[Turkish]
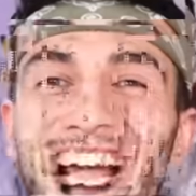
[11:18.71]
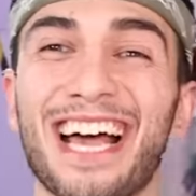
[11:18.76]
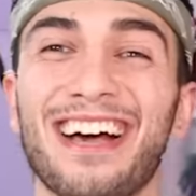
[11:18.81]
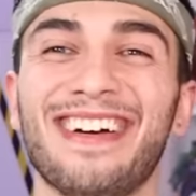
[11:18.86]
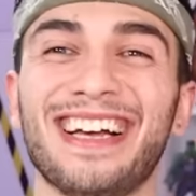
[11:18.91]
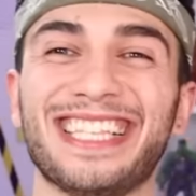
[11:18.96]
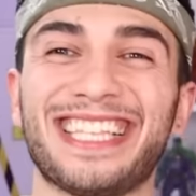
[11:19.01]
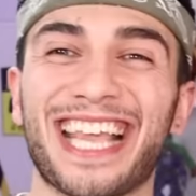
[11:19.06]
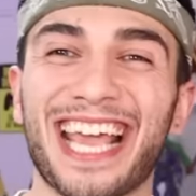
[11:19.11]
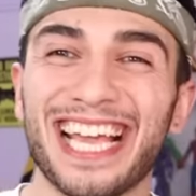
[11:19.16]

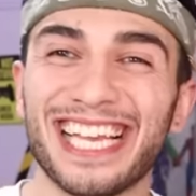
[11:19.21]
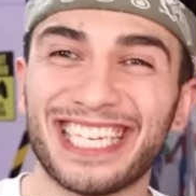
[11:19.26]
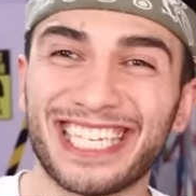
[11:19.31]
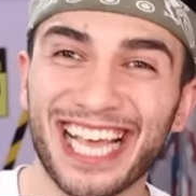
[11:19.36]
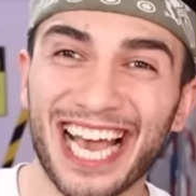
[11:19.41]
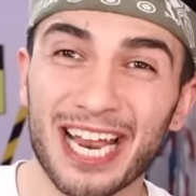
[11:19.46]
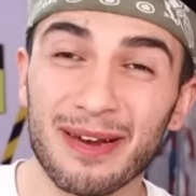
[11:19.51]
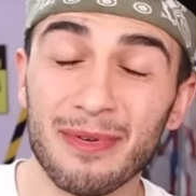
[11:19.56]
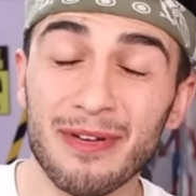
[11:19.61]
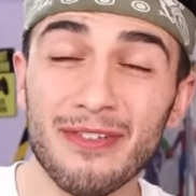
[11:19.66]
Evet
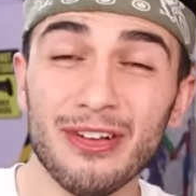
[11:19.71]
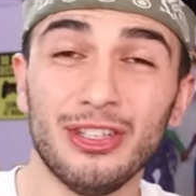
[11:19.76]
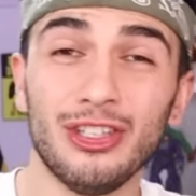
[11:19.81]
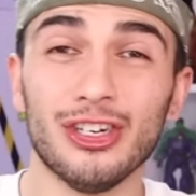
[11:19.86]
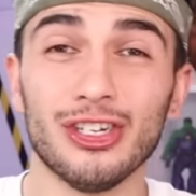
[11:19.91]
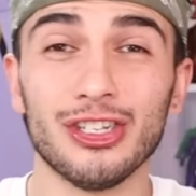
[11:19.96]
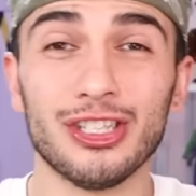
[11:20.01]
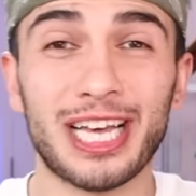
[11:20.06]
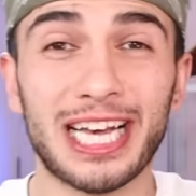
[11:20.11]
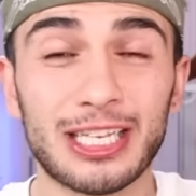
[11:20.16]
gençler bu
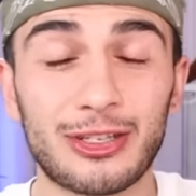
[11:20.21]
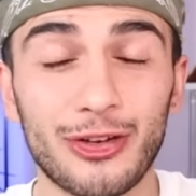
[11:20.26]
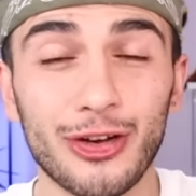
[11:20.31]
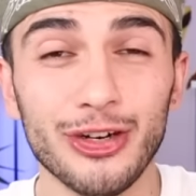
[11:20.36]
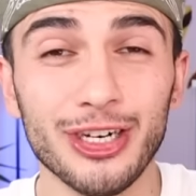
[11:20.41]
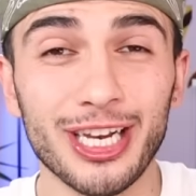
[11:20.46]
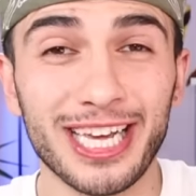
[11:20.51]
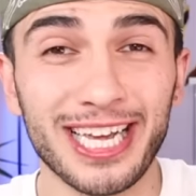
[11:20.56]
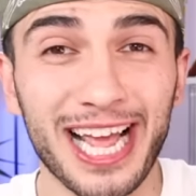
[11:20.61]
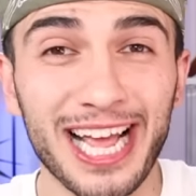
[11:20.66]
videonun daha
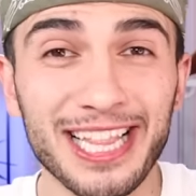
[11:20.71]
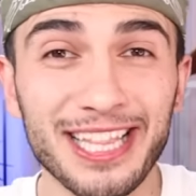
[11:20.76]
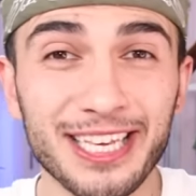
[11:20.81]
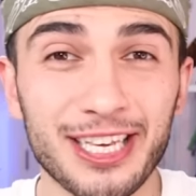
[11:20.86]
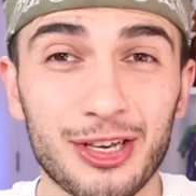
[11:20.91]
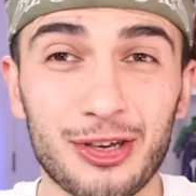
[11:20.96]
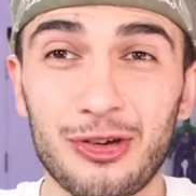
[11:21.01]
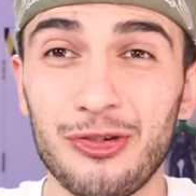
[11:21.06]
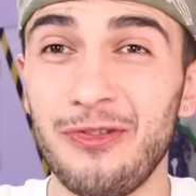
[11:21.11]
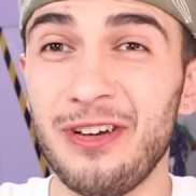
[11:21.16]
sonuna
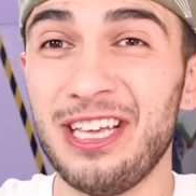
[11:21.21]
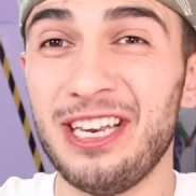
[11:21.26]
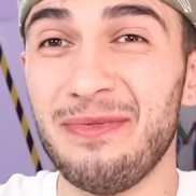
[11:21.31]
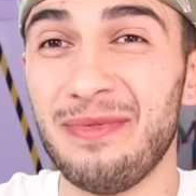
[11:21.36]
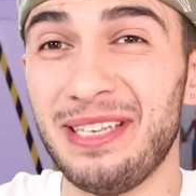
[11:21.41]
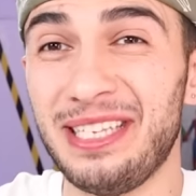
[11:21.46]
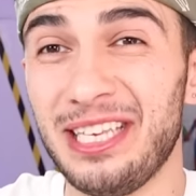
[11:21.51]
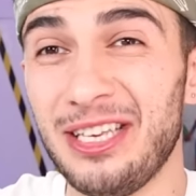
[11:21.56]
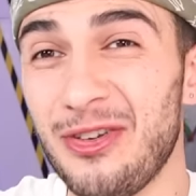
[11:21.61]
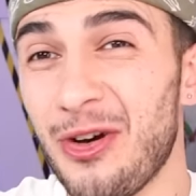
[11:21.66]
geldik.
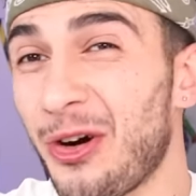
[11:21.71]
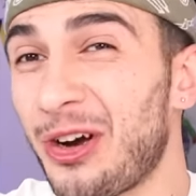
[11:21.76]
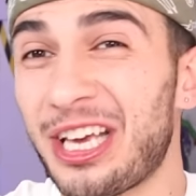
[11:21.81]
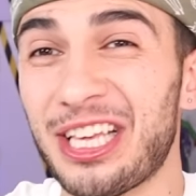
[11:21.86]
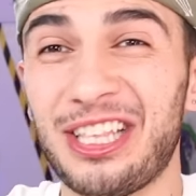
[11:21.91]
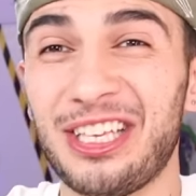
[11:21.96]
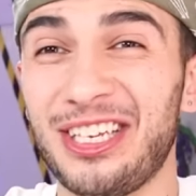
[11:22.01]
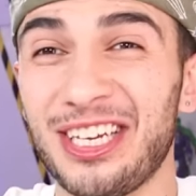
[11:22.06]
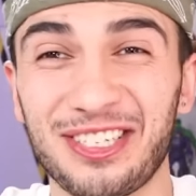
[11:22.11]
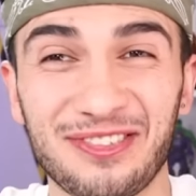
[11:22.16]
Güvenimizi yok
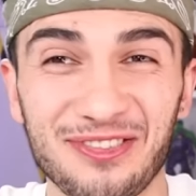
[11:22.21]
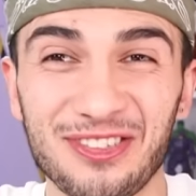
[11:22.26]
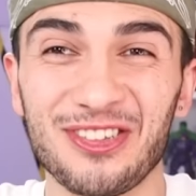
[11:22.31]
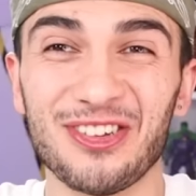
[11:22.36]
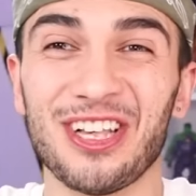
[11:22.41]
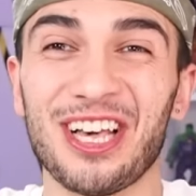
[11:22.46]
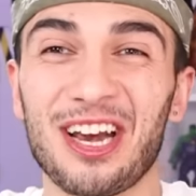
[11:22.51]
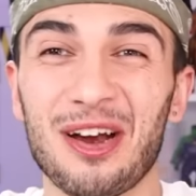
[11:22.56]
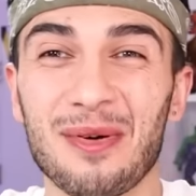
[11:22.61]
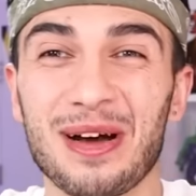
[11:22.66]
edecek
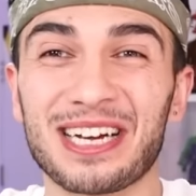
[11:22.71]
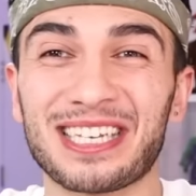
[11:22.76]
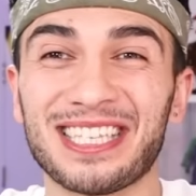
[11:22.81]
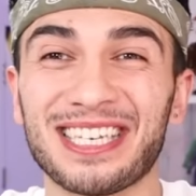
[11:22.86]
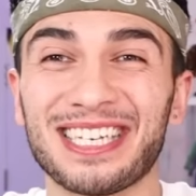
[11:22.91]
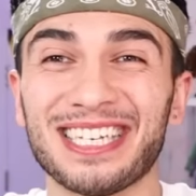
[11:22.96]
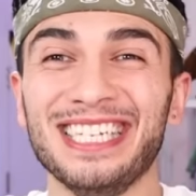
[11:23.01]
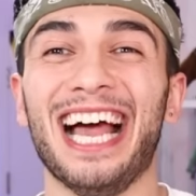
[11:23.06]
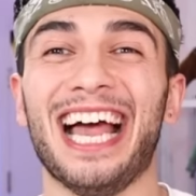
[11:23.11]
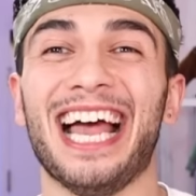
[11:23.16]
videolara
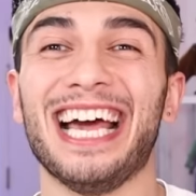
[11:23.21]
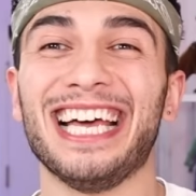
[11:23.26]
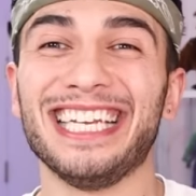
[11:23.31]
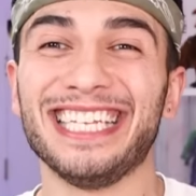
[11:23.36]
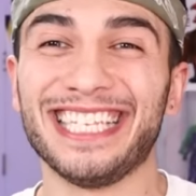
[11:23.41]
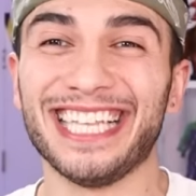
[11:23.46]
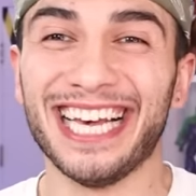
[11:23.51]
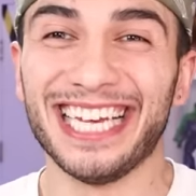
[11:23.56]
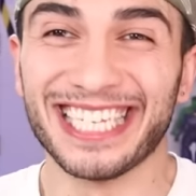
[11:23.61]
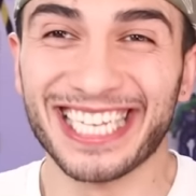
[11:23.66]
baktık. Eğer
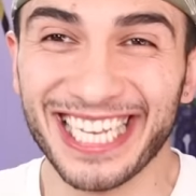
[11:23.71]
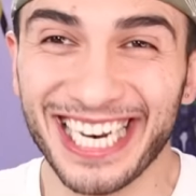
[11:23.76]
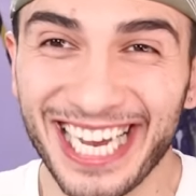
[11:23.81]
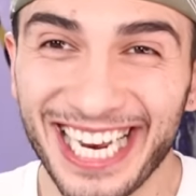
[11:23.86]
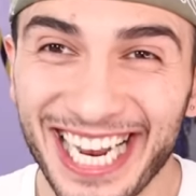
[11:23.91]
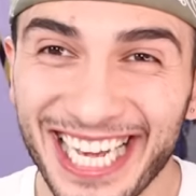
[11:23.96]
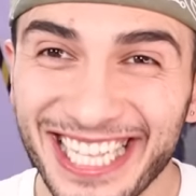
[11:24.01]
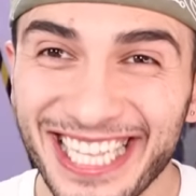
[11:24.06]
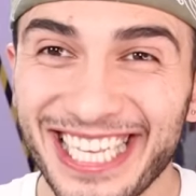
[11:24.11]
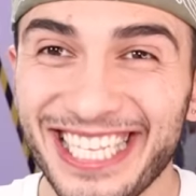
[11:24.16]
izlerken
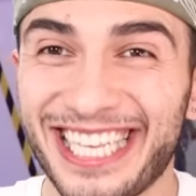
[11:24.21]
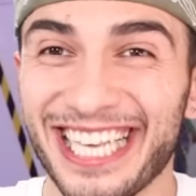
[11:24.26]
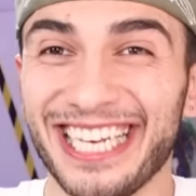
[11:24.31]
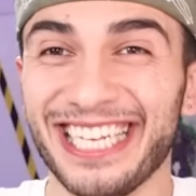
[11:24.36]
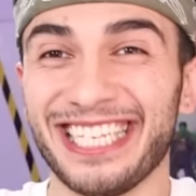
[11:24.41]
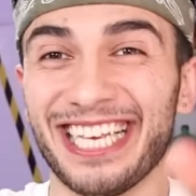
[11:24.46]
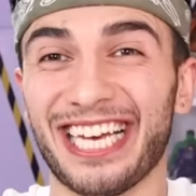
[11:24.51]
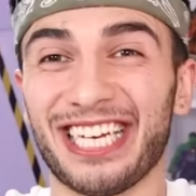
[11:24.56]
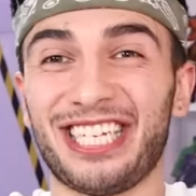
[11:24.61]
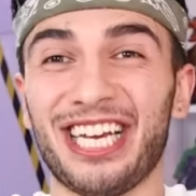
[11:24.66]

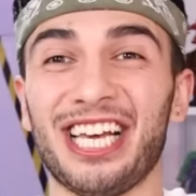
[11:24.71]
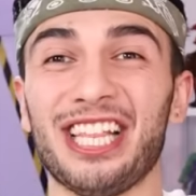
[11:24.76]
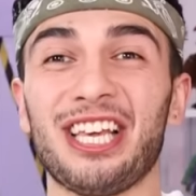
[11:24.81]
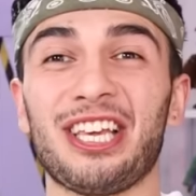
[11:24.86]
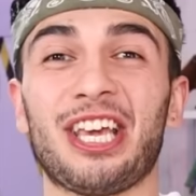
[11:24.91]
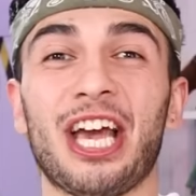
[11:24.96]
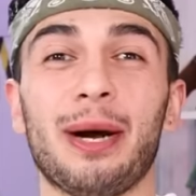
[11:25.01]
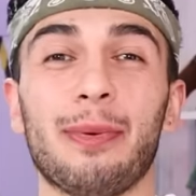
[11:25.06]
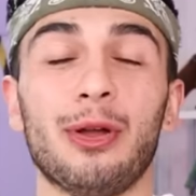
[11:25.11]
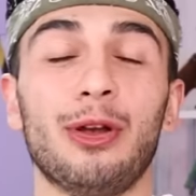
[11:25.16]
eğlendiyseniz
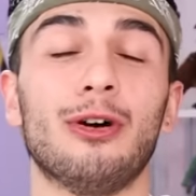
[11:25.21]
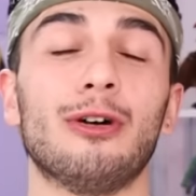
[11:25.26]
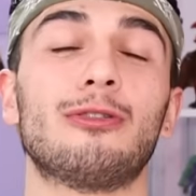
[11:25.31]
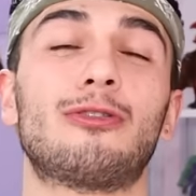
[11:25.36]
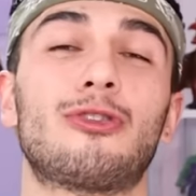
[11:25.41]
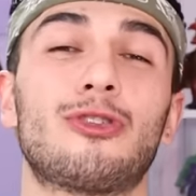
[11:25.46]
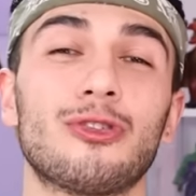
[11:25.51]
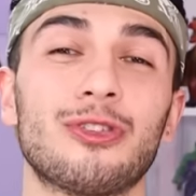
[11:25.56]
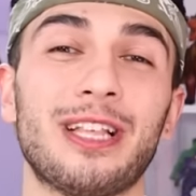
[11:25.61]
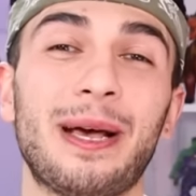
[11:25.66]
aşağıdaki abone
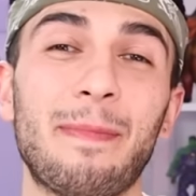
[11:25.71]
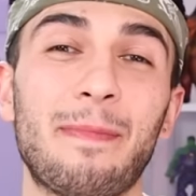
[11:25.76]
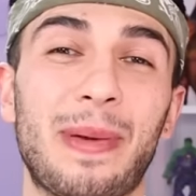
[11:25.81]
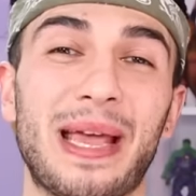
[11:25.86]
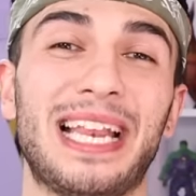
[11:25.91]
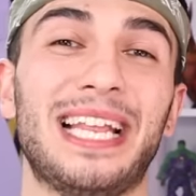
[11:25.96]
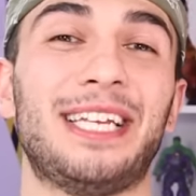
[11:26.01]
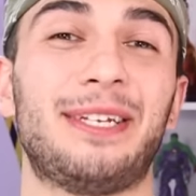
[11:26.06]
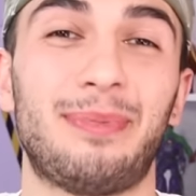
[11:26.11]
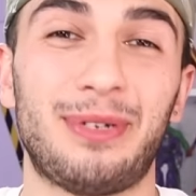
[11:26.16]
ol tuşundan
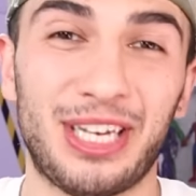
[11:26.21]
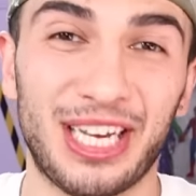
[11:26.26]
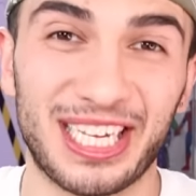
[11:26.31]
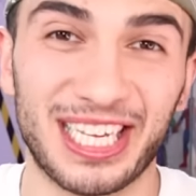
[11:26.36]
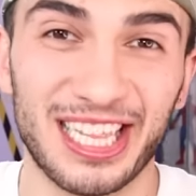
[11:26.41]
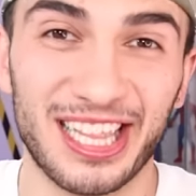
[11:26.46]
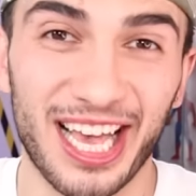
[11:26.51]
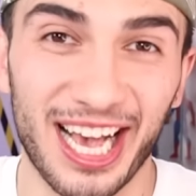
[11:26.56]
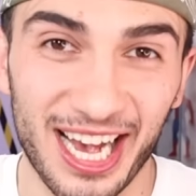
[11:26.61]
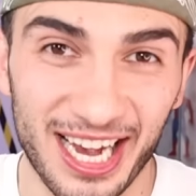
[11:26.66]
beleş bir
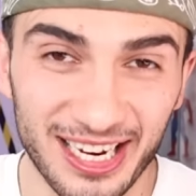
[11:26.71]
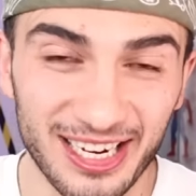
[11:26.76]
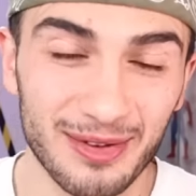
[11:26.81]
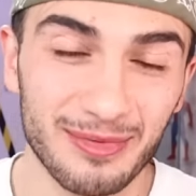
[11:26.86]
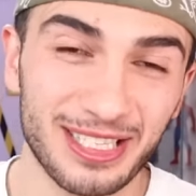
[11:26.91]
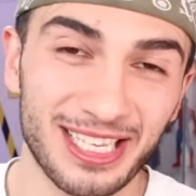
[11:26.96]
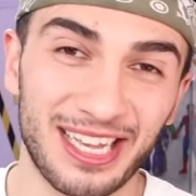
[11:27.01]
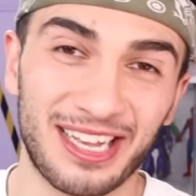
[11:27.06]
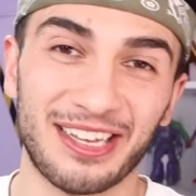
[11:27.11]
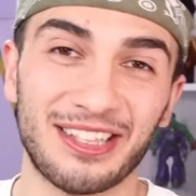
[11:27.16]
şekilde
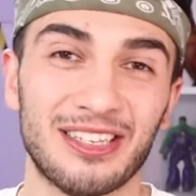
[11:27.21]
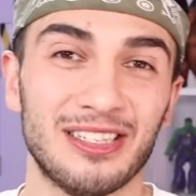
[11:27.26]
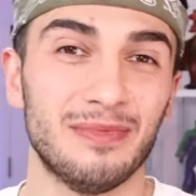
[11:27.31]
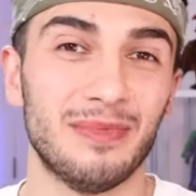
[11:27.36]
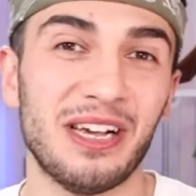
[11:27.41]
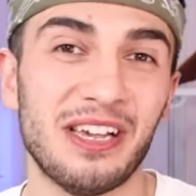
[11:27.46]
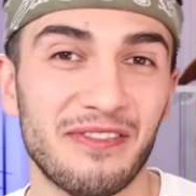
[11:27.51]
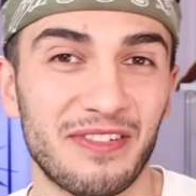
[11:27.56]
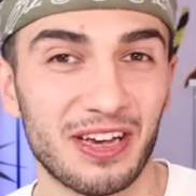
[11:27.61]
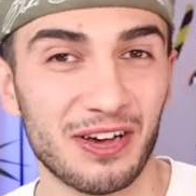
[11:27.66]
ailemize
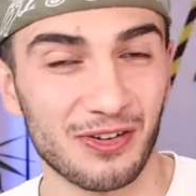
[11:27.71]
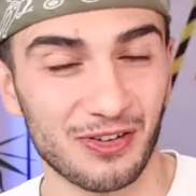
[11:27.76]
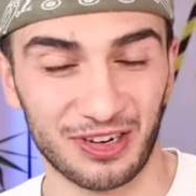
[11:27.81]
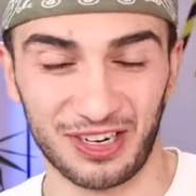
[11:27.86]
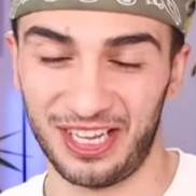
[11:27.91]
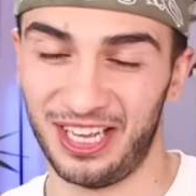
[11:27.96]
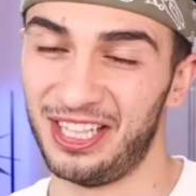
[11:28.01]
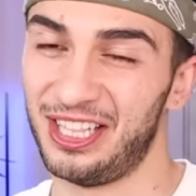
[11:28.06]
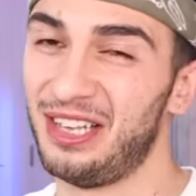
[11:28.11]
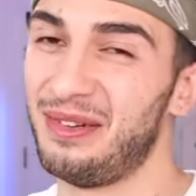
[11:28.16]
katılmayı ve
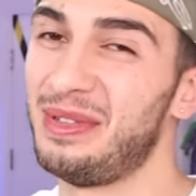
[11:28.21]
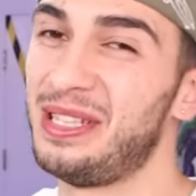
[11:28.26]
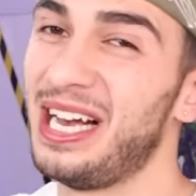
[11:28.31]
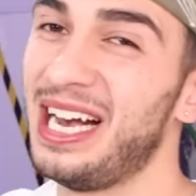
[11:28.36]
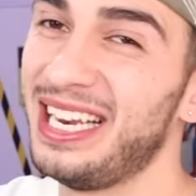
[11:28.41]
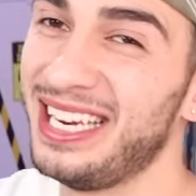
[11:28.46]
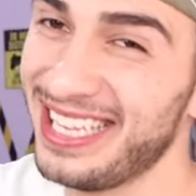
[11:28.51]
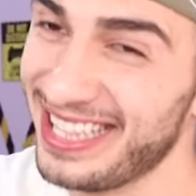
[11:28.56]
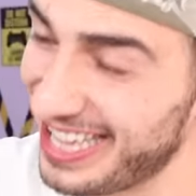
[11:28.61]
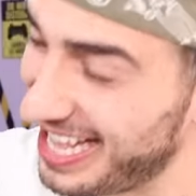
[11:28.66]
onun yanında bir
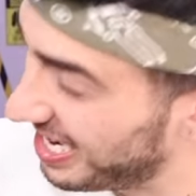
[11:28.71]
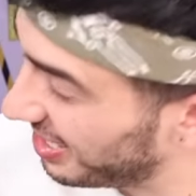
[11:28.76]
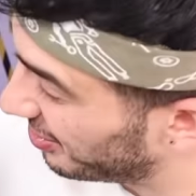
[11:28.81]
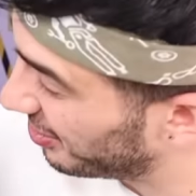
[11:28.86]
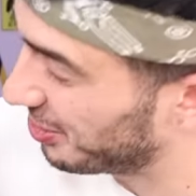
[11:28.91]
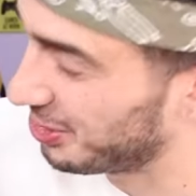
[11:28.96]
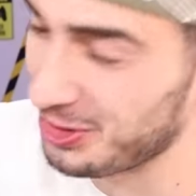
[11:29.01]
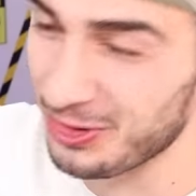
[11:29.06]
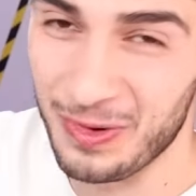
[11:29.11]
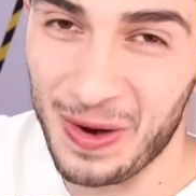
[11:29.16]
tane like
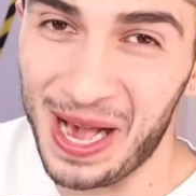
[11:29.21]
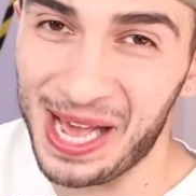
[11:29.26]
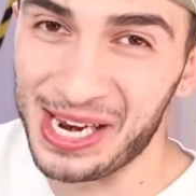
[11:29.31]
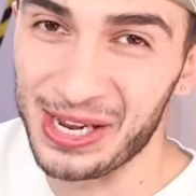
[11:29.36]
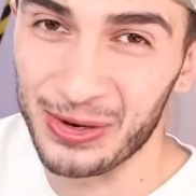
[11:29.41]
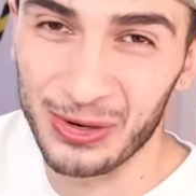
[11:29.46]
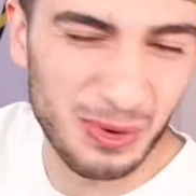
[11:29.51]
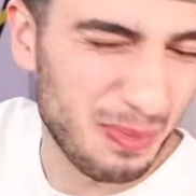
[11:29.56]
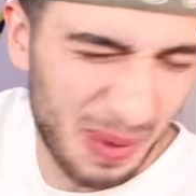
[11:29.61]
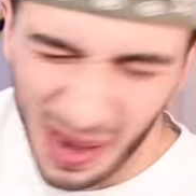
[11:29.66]
tuşu var
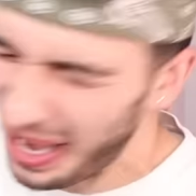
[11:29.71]
ya onu